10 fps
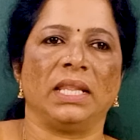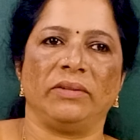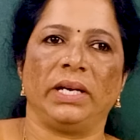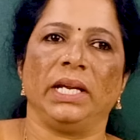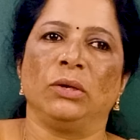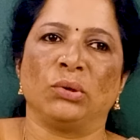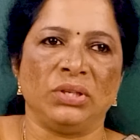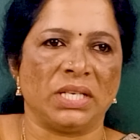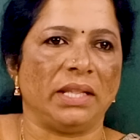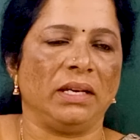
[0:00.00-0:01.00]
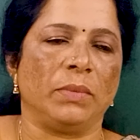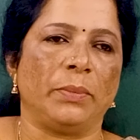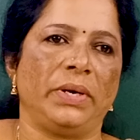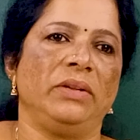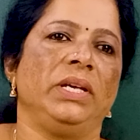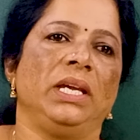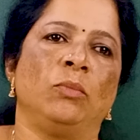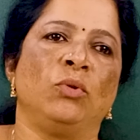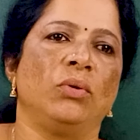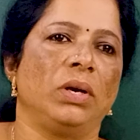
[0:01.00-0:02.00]
அதை விட இன்னும் கொஞ்சம் அதிகமாக பண்ணுவீங்க
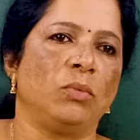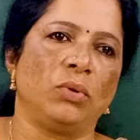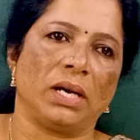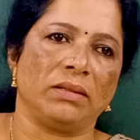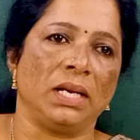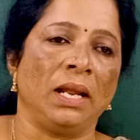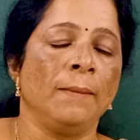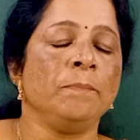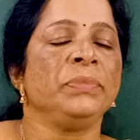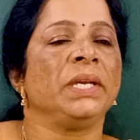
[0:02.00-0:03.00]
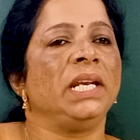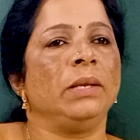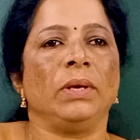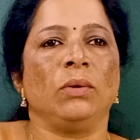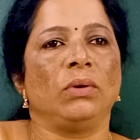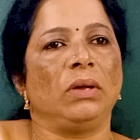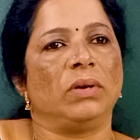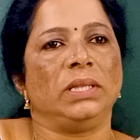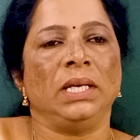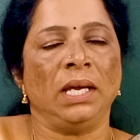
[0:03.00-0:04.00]
மூ மூணாவது நாள் இன்னுமே உங்களுக்கு
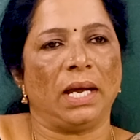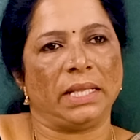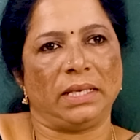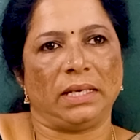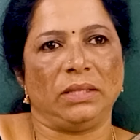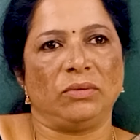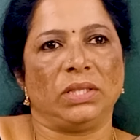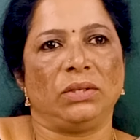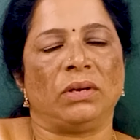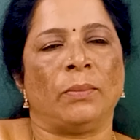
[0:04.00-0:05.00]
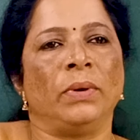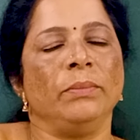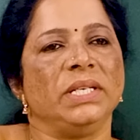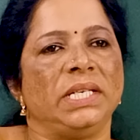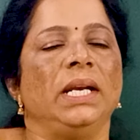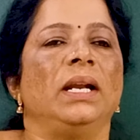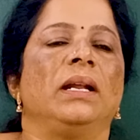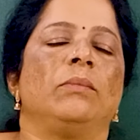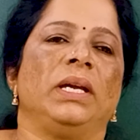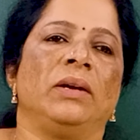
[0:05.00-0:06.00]
வந்து அந்த இது வந்துடும் அப்போ மிஷினில்
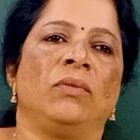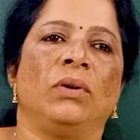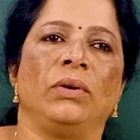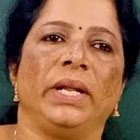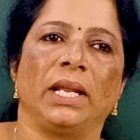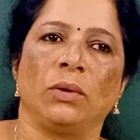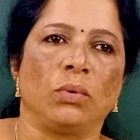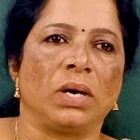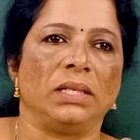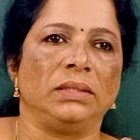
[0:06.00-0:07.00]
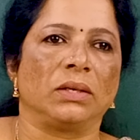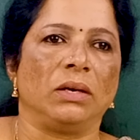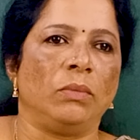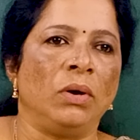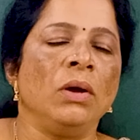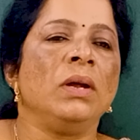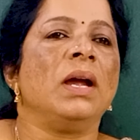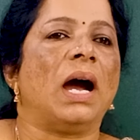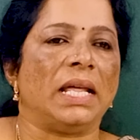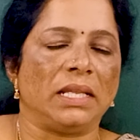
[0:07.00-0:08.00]
நம்ம எவ்வளோ நேரம் உட்காந்துருக்கோமோ
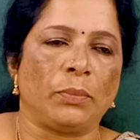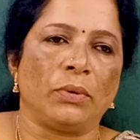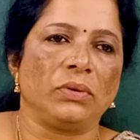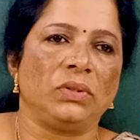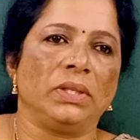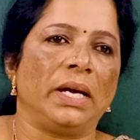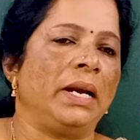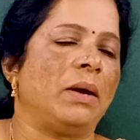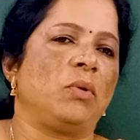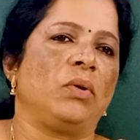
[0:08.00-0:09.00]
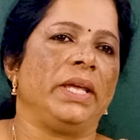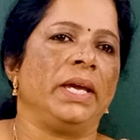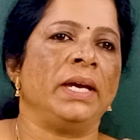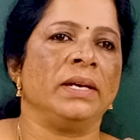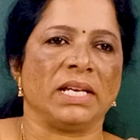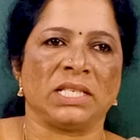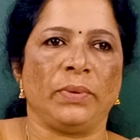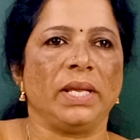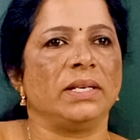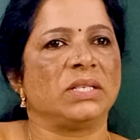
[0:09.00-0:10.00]
அதை பொறுத்து தான் நம்மளுடைய
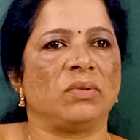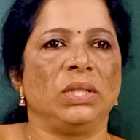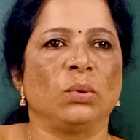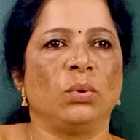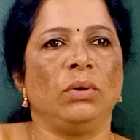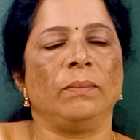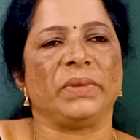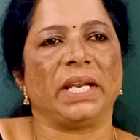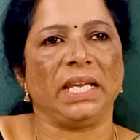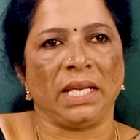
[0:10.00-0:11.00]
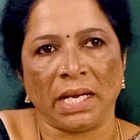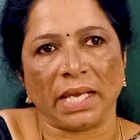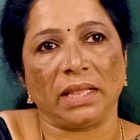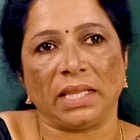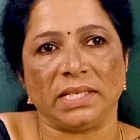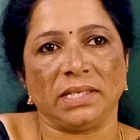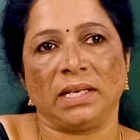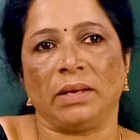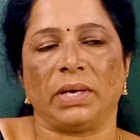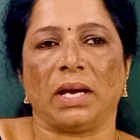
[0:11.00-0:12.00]
எக்ஸ்பீரியன்ஸ் வந்து கூடும் ஏன்னா இன்னைக்கு தைச்சிட்டு
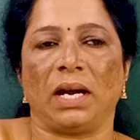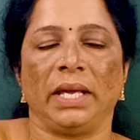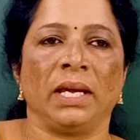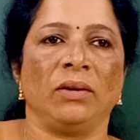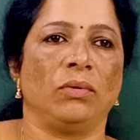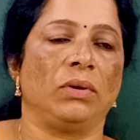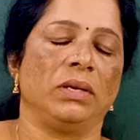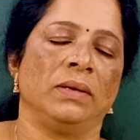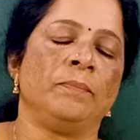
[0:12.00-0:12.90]
நம்ம நாளைக்கே ஒரு